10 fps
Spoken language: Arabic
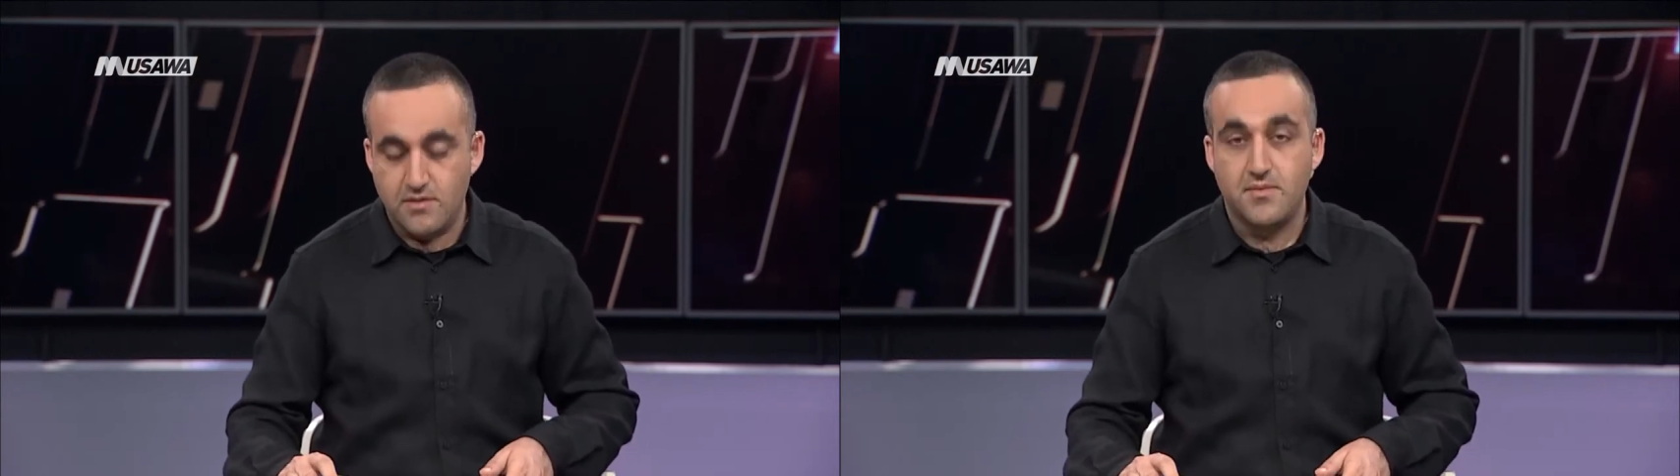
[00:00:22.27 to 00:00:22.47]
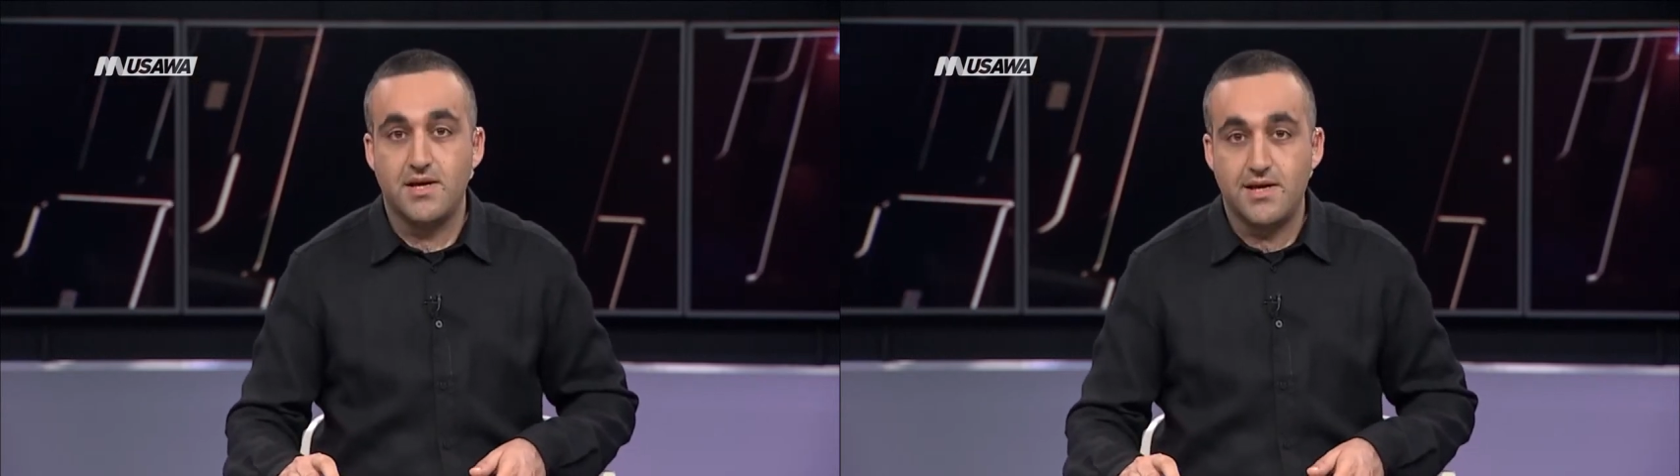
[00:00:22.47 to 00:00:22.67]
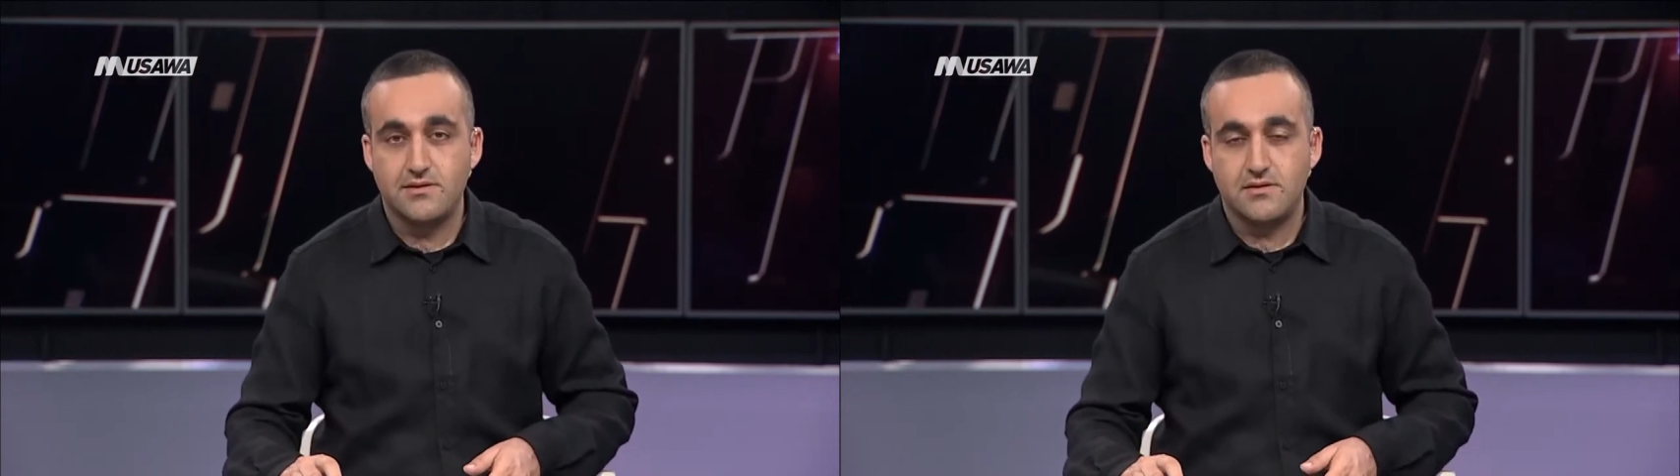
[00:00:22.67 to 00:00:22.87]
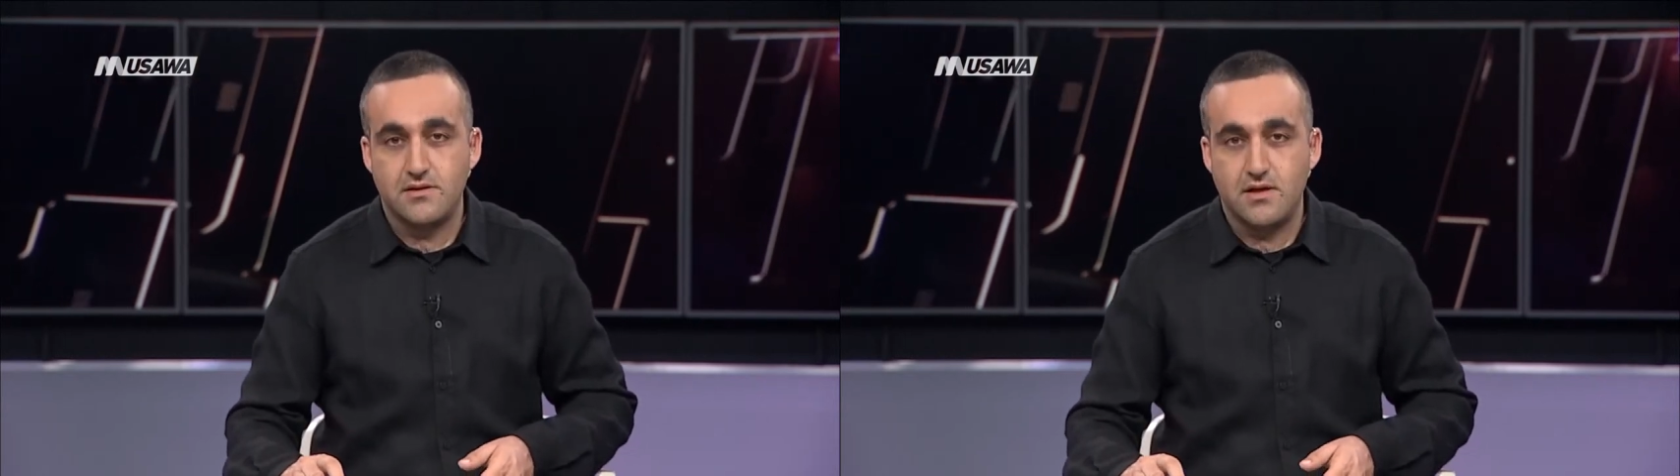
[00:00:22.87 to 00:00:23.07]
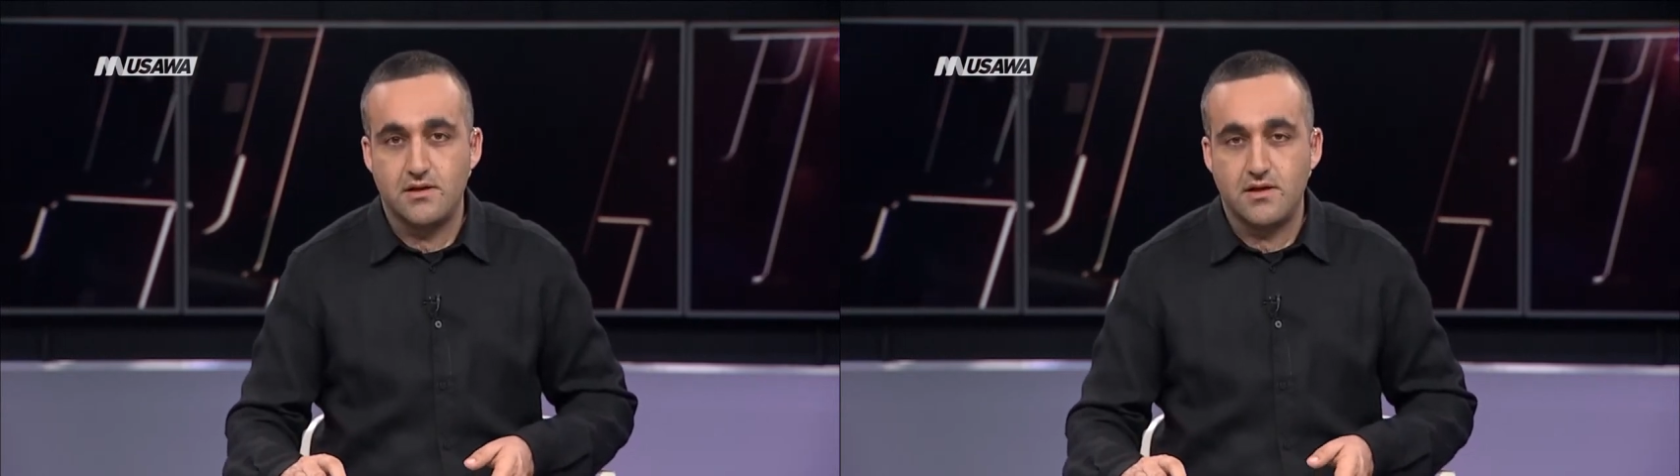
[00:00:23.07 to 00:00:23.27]
مئات
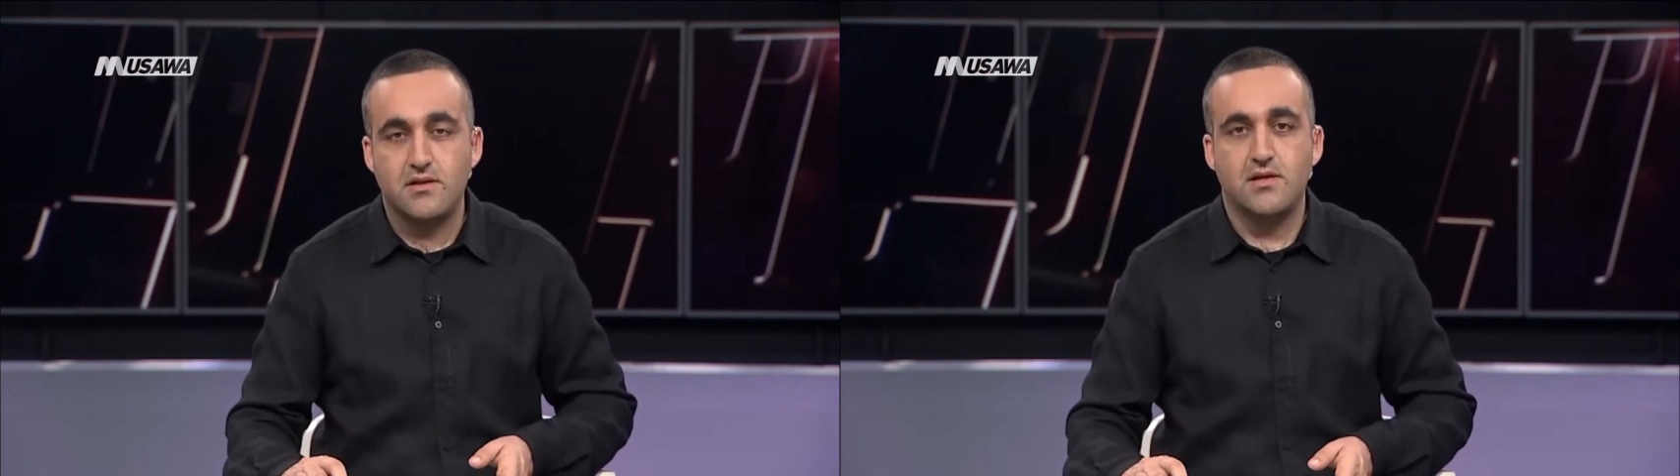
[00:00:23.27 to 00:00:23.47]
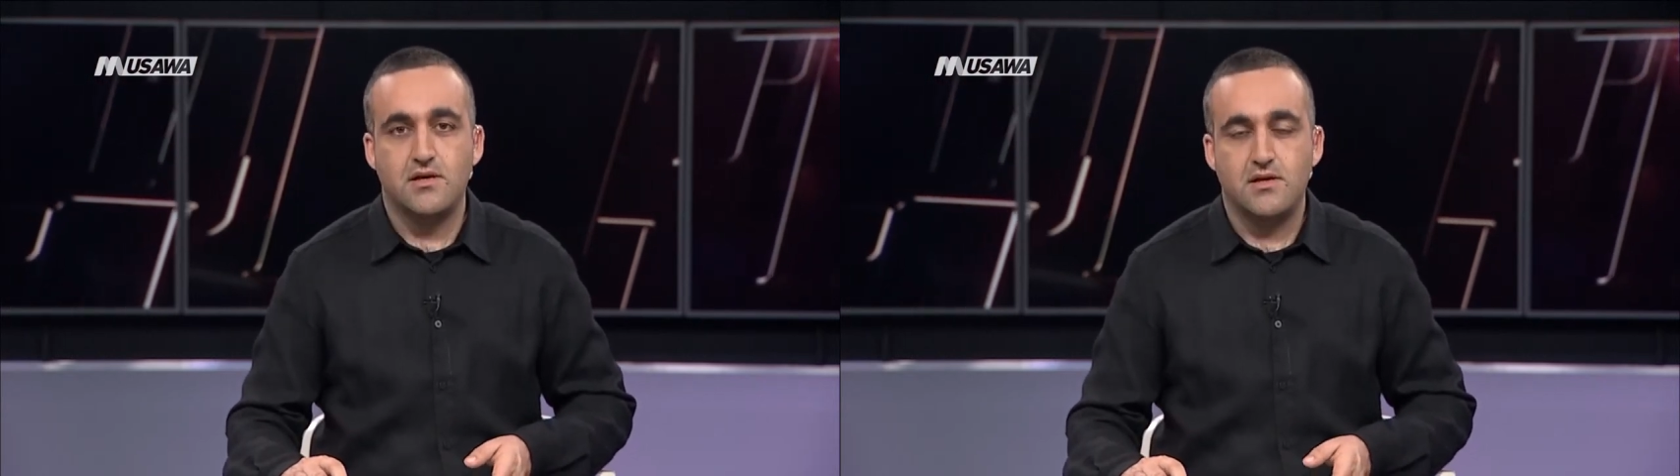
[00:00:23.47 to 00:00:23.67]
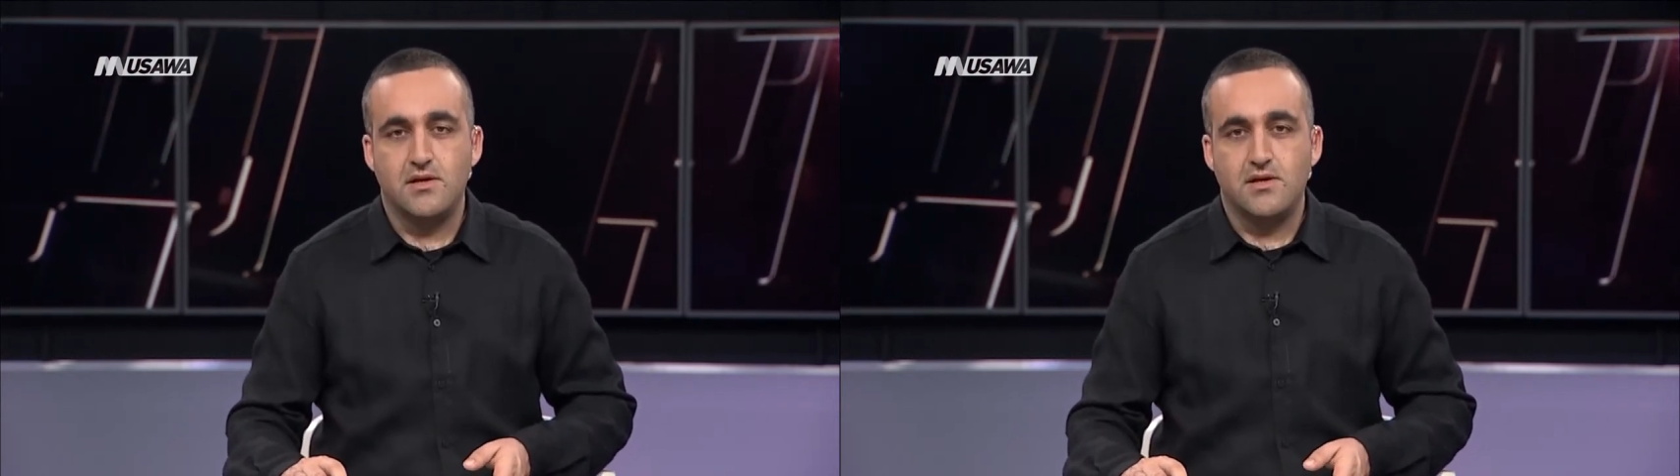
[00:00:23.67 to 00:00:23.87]
القتلى